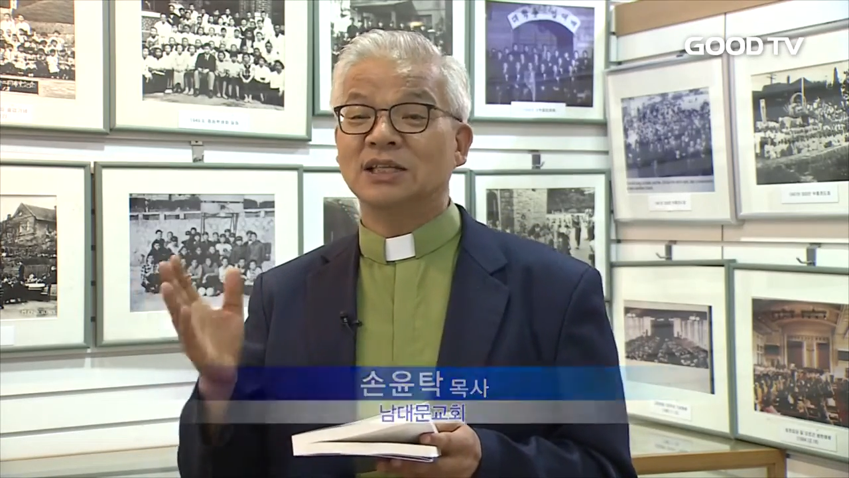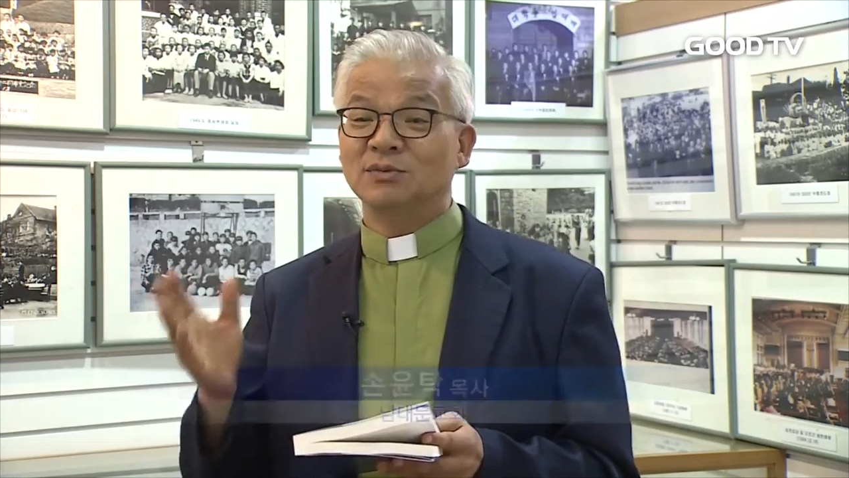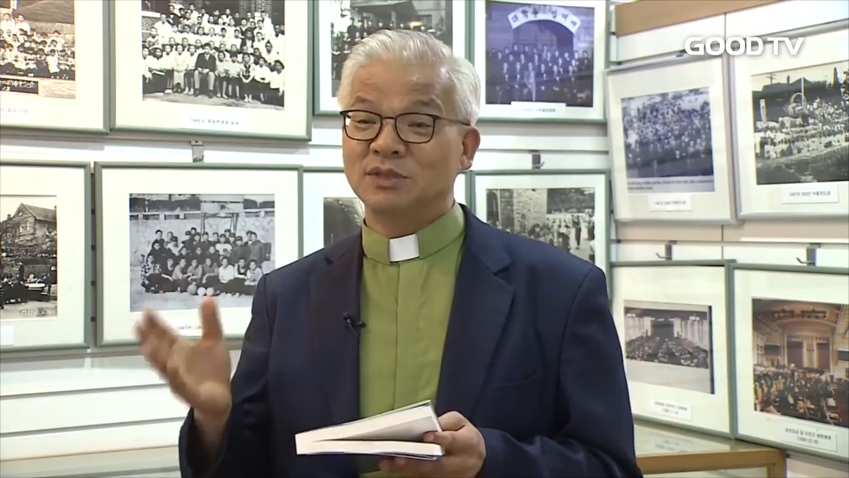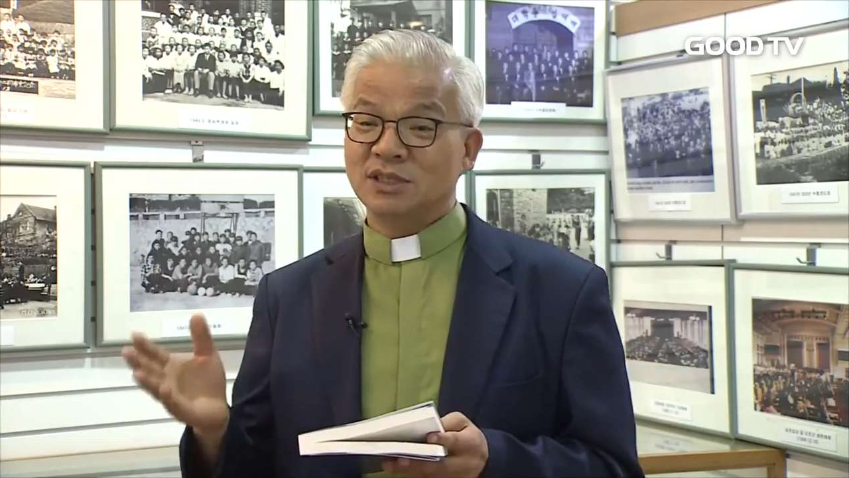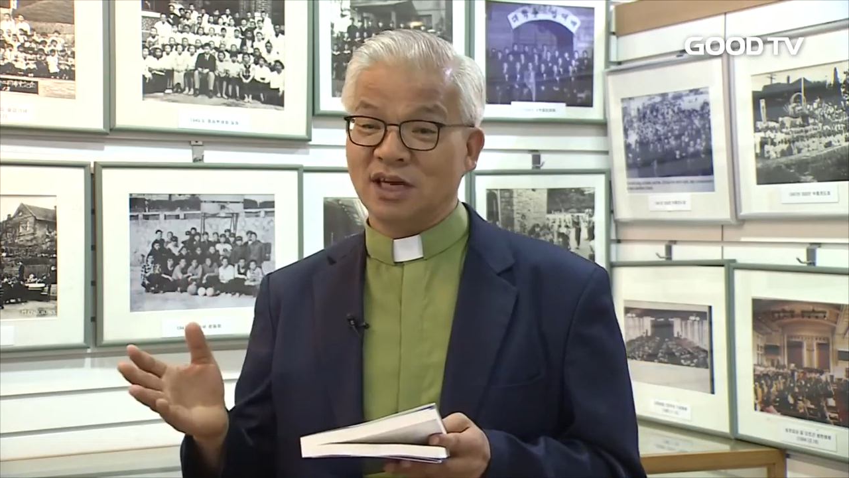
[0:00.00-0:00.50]

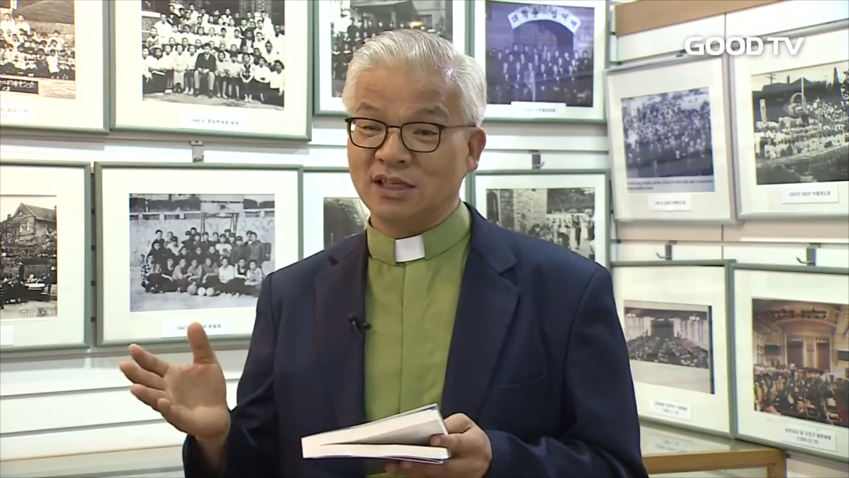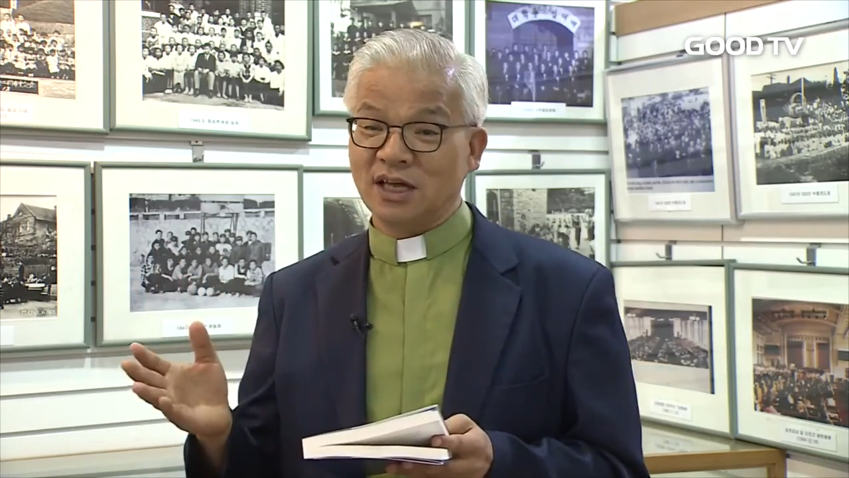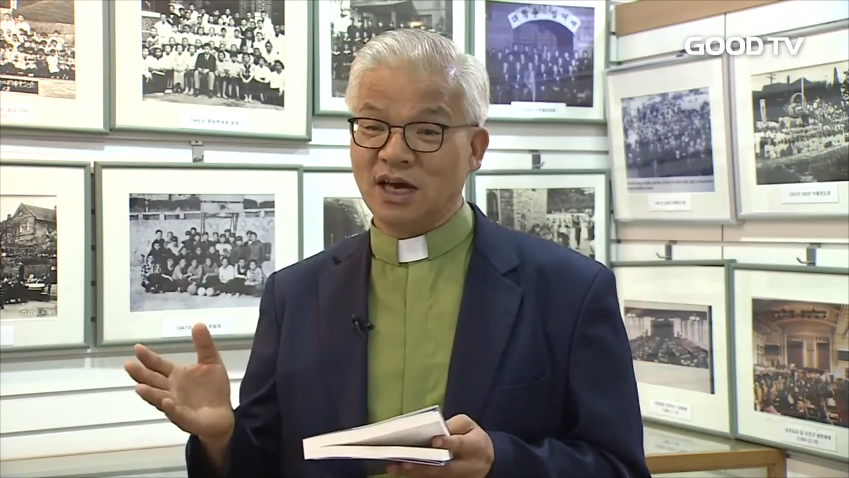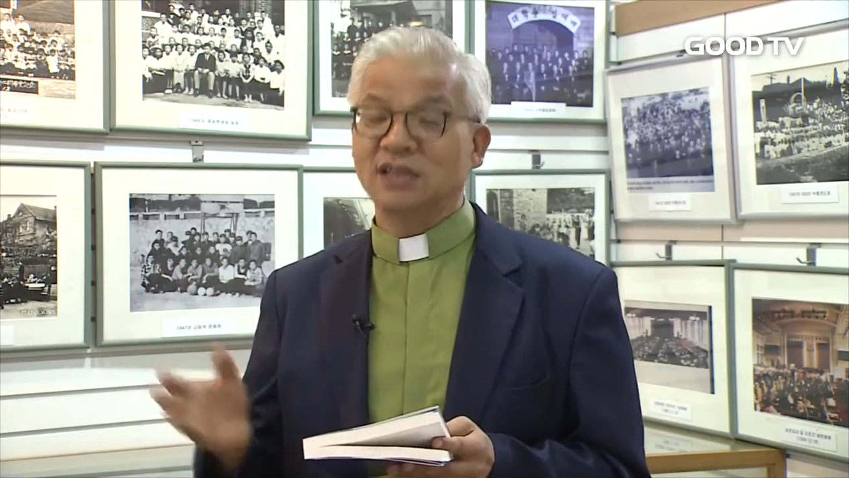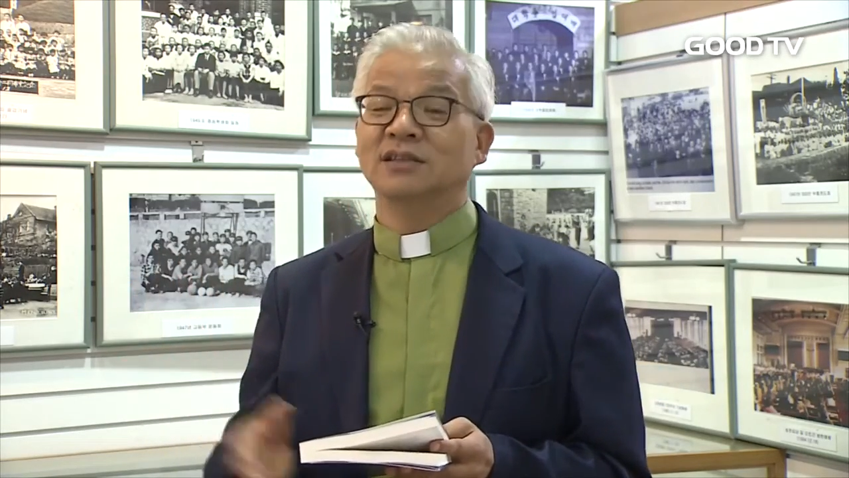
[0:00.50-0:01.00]

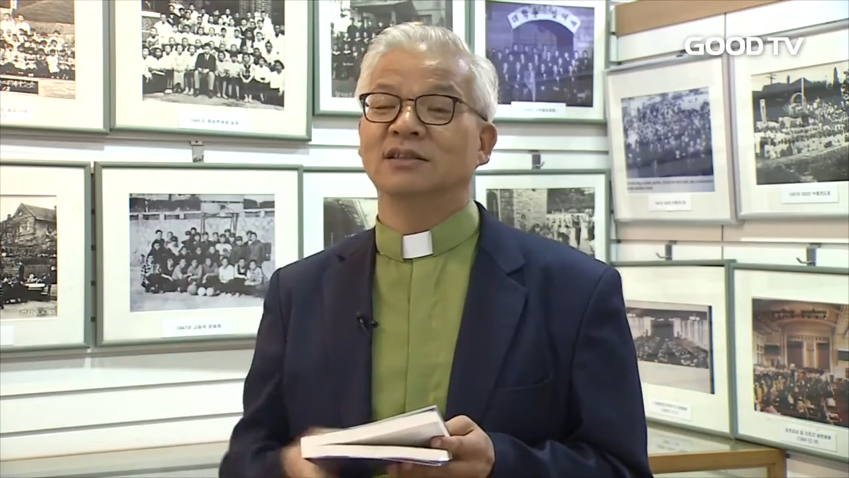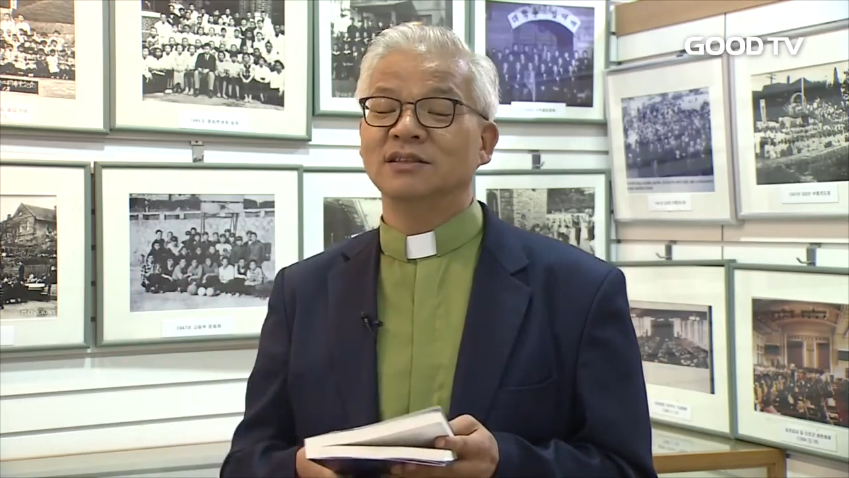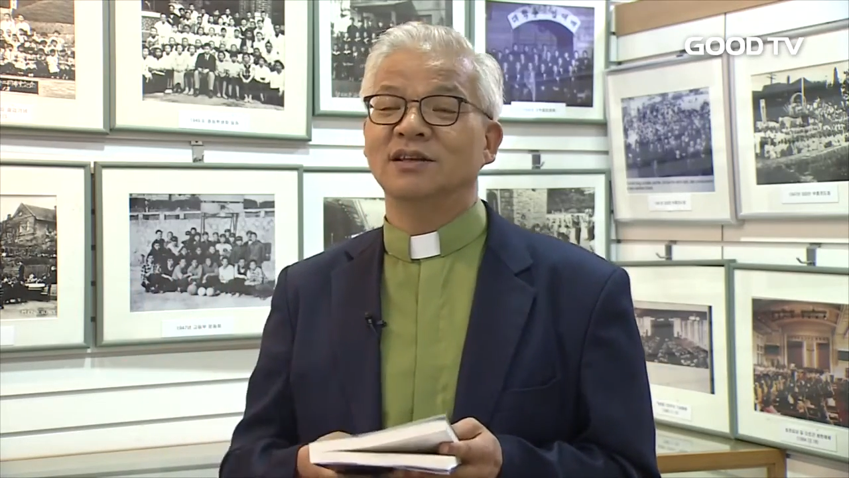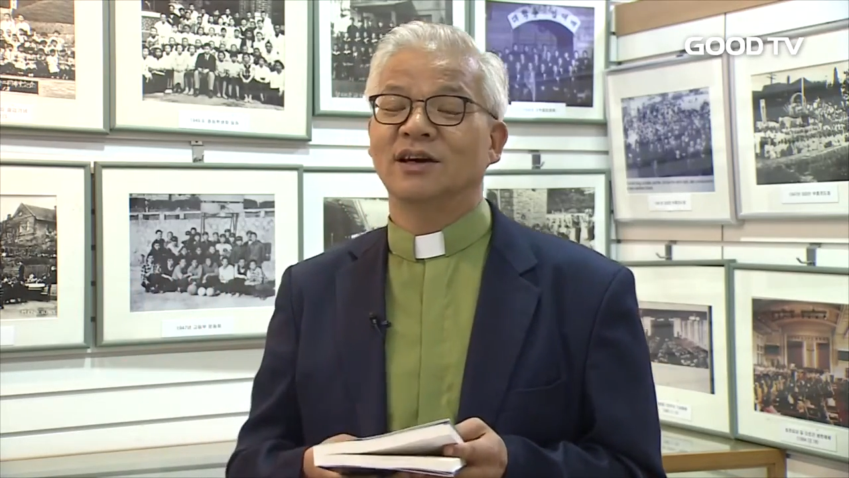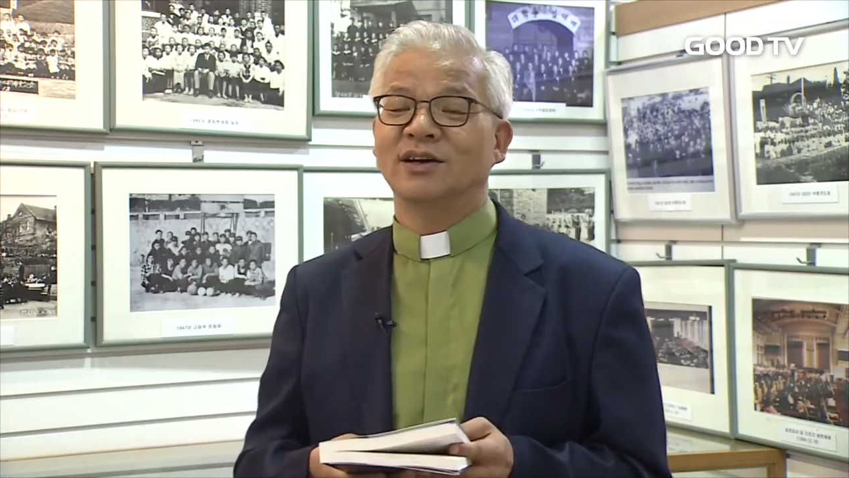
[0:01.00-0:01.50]
넘치나이다
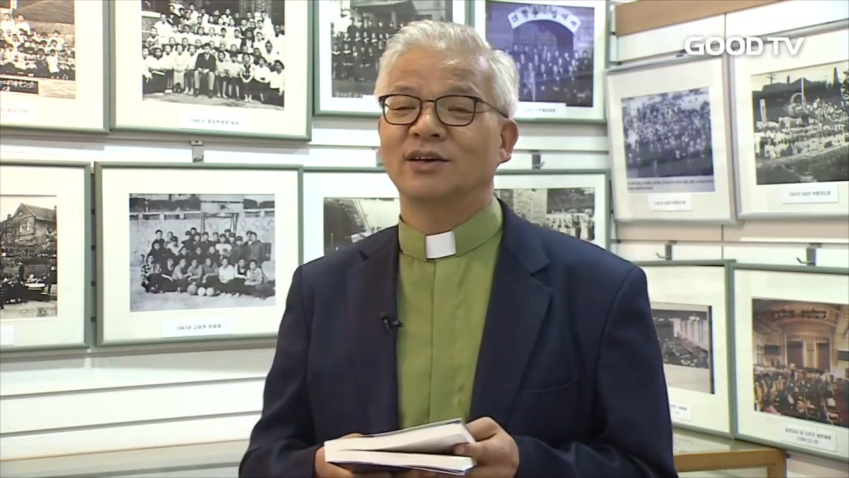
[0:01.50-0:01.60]
하는 어,